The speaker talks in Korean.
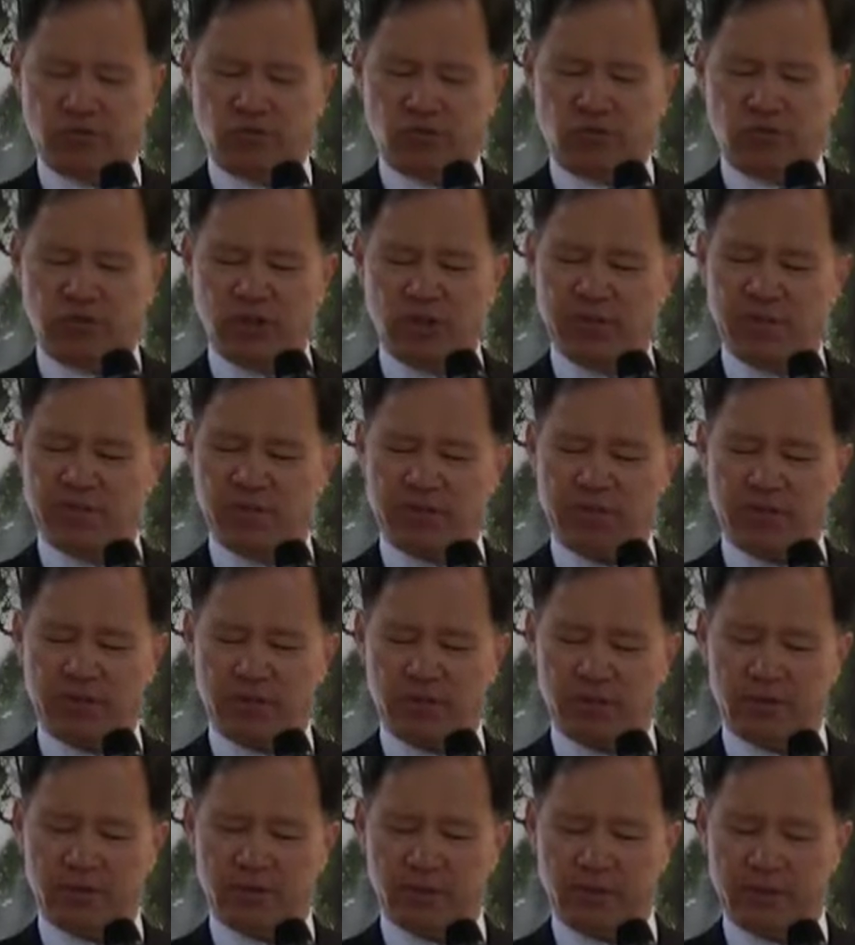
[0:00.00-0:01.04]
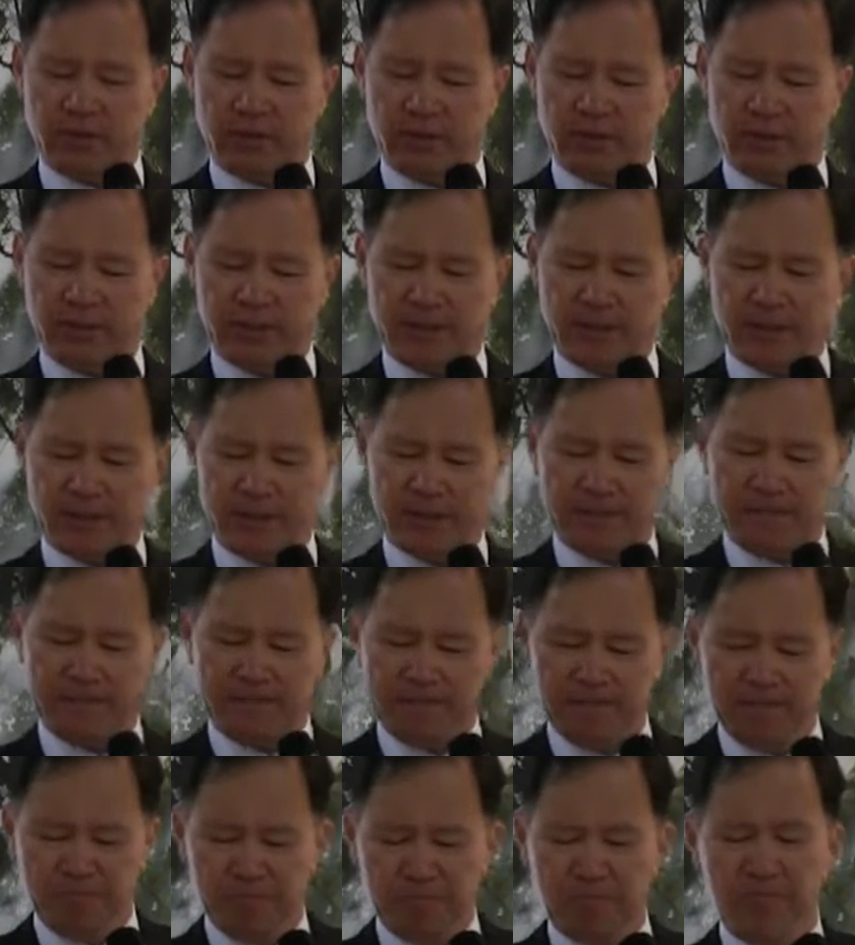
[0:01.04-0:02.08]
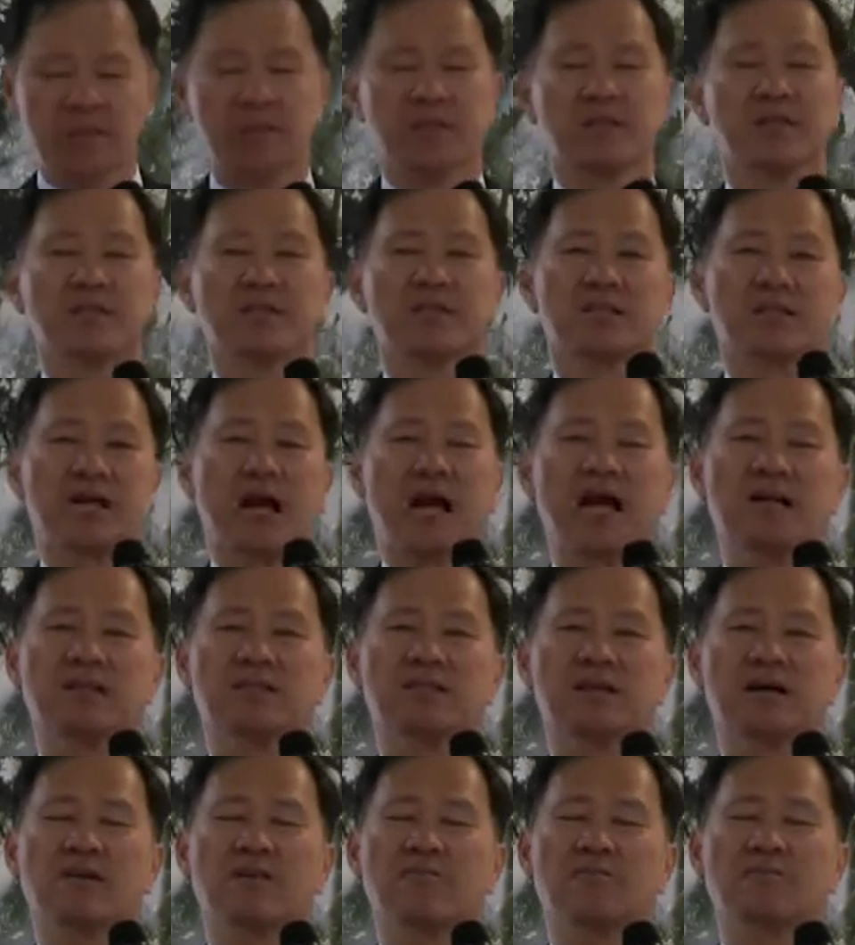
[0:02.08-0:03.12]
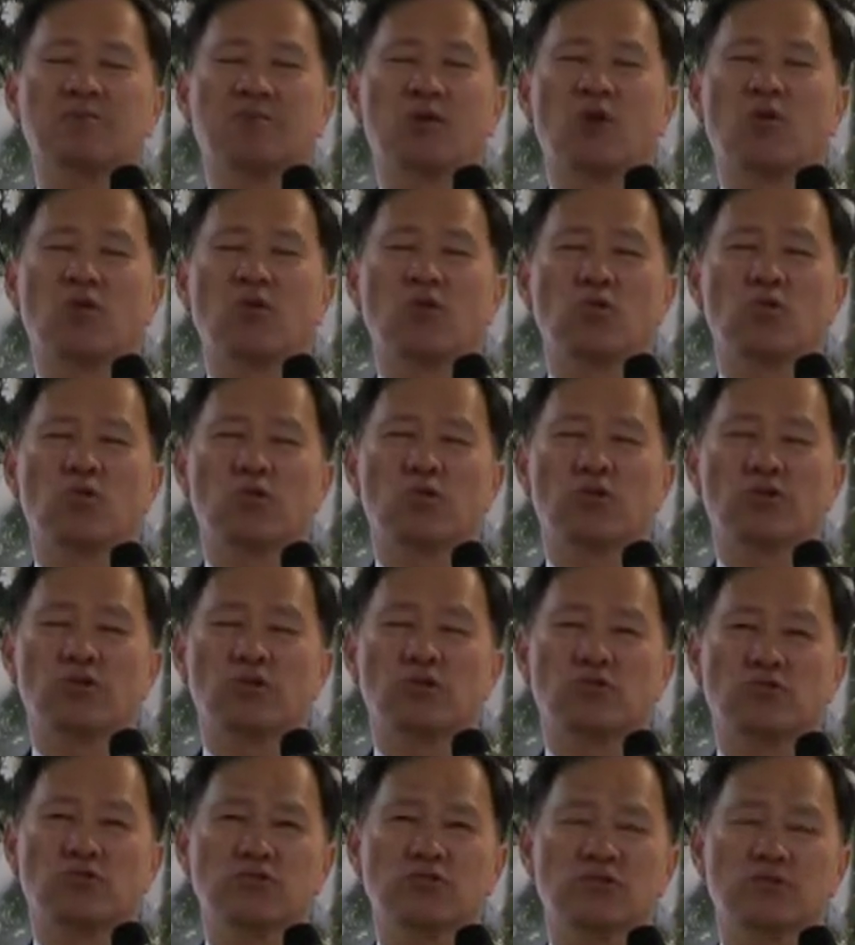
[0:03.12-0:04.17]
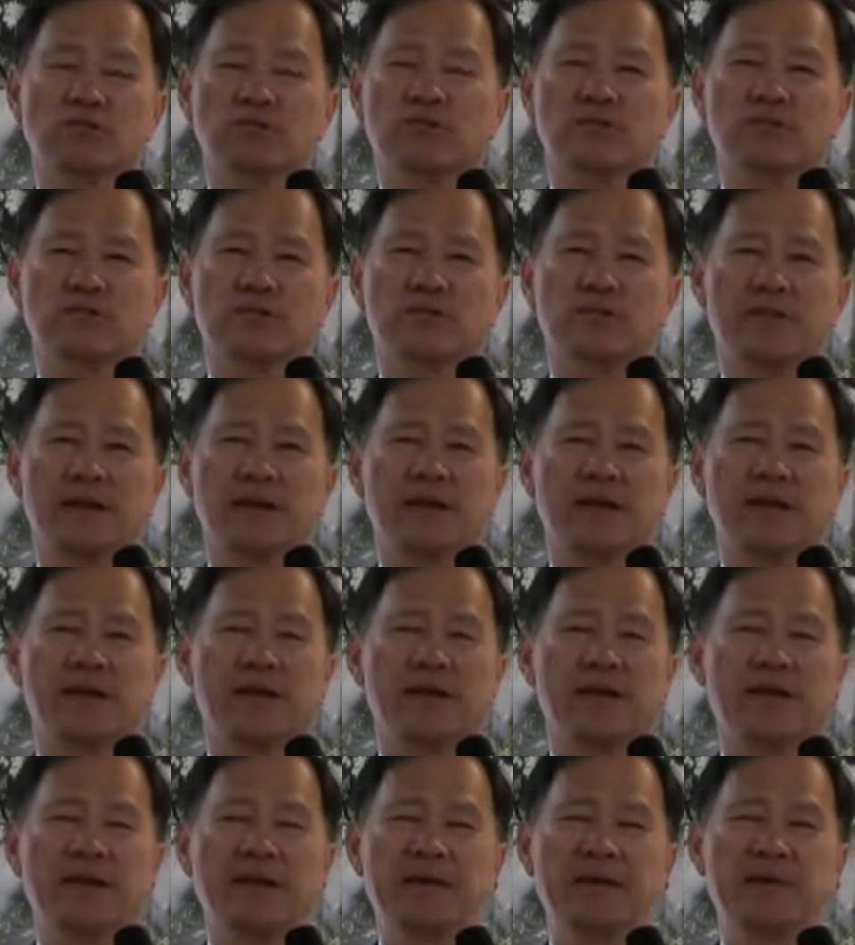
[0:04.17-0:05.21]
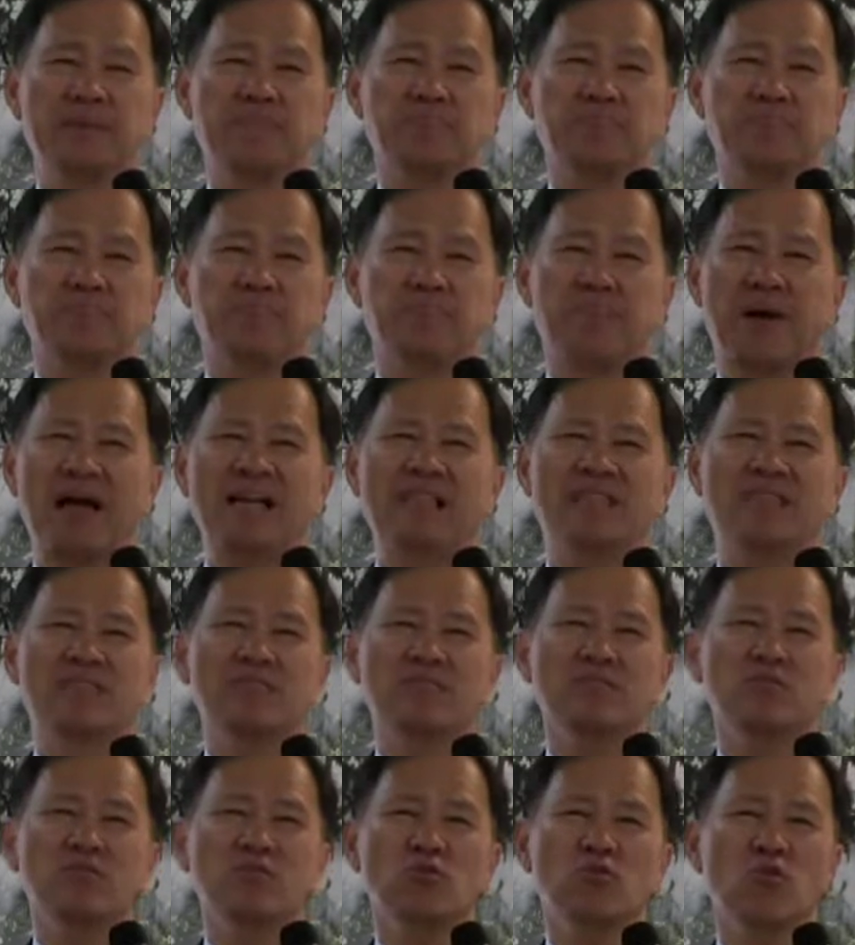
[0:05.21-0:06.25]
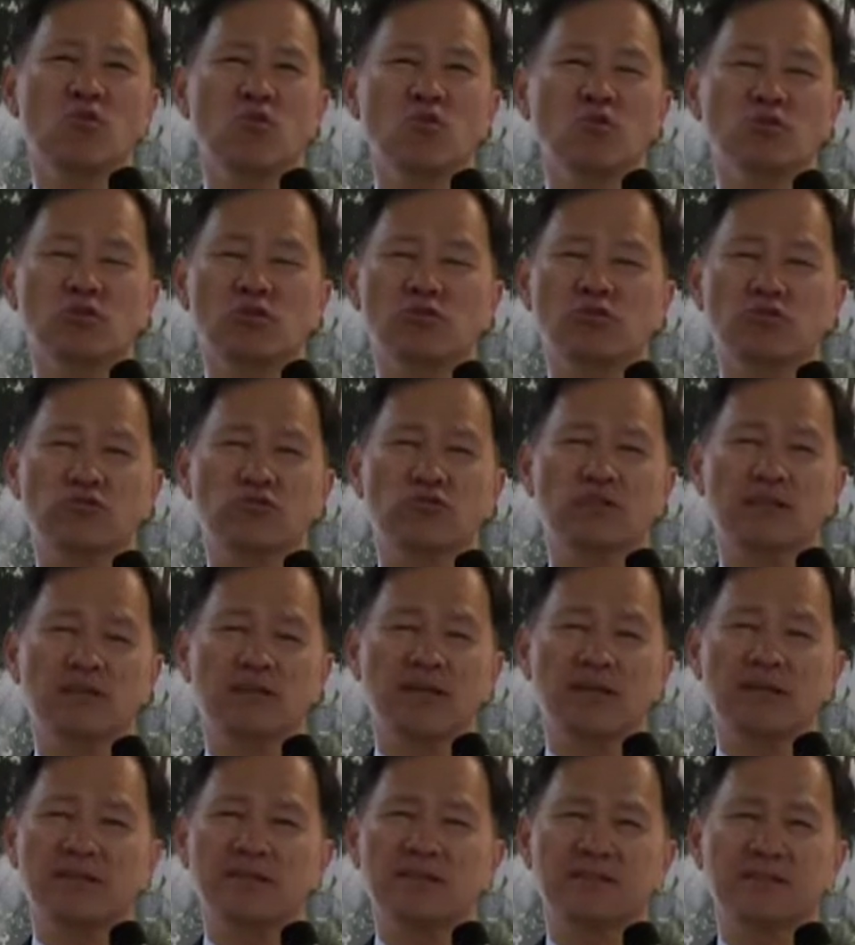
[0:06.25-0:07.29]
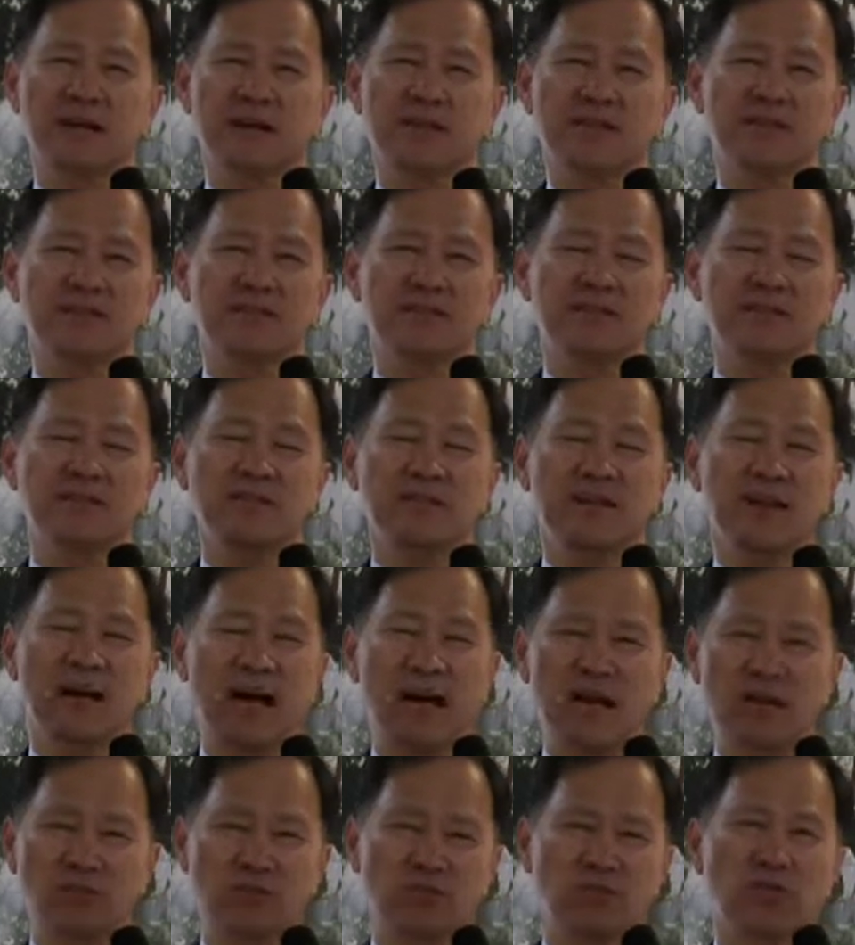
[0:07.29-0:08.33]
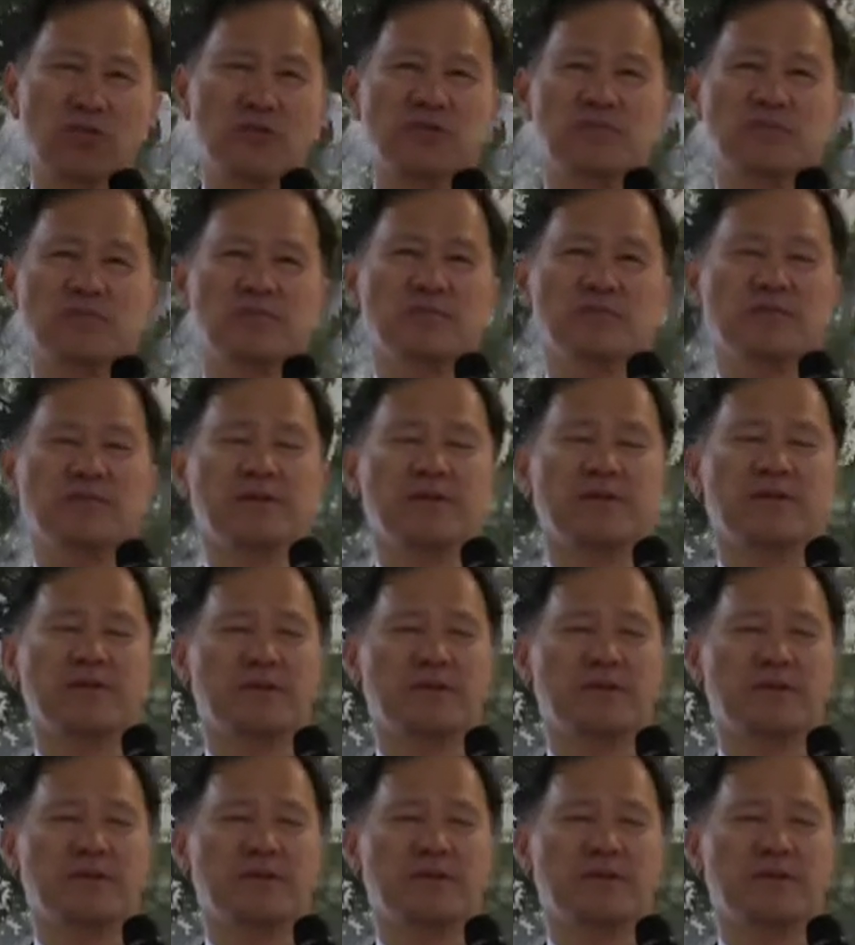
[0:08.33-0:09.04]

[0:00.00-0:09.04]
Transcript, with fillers: 주님께서는 항상 병을 고쳐 주셨을 때에 말씀으로 고쳐주신다는 사실을 알 수가 있습니다.